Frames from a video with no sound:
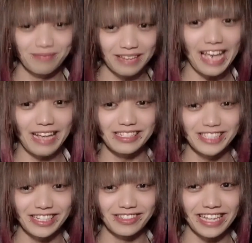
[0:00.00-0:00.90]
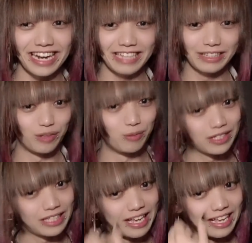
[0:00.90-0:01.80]
ね、スキル足らんと思っ
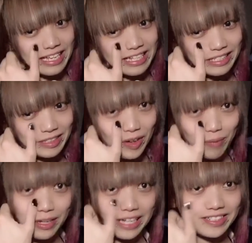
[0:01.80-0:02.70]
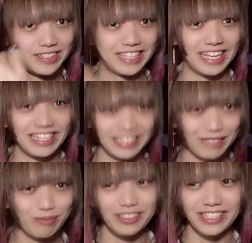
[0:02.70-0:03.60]
てすごいムカついて
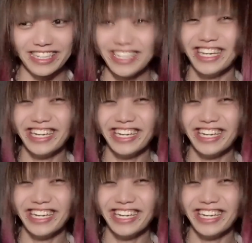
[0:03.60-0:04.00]
自分に